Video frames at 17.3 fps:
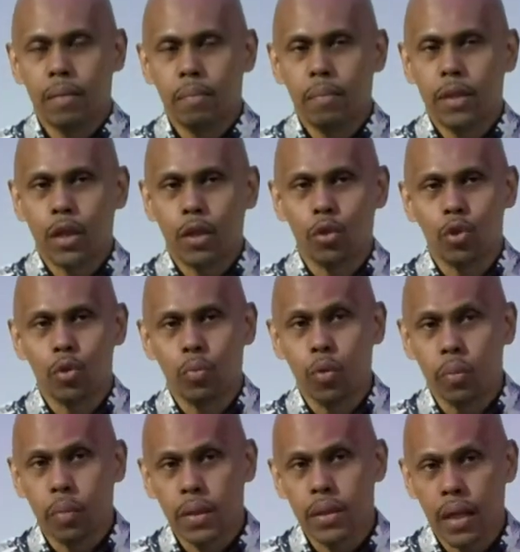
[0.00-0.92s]
bisa 70%
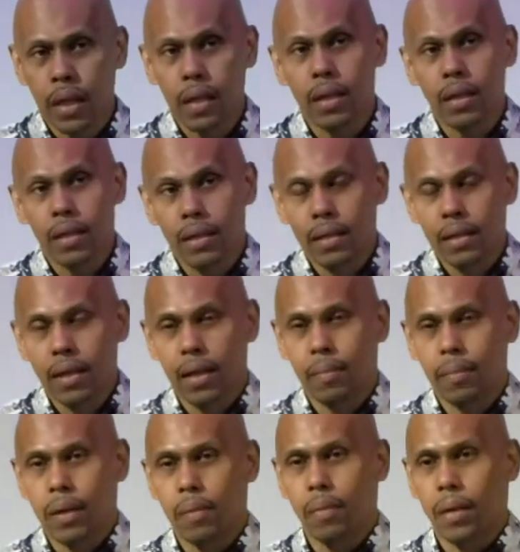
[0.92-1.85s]

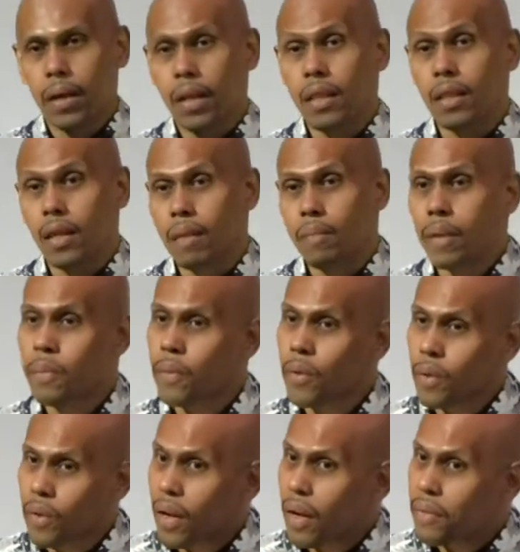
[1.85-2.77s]
daripada mereka yang terlibat
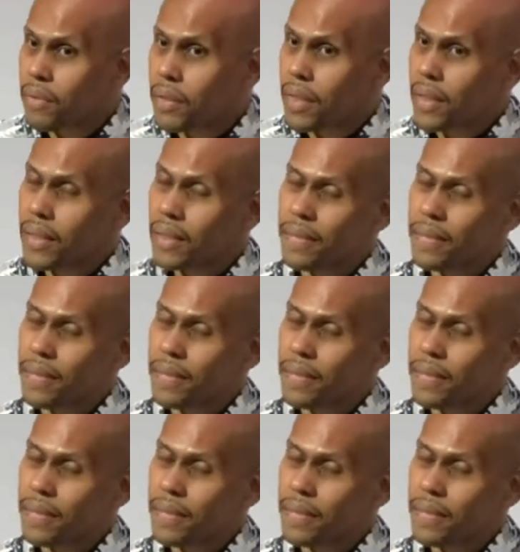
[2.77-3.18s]
pornografi.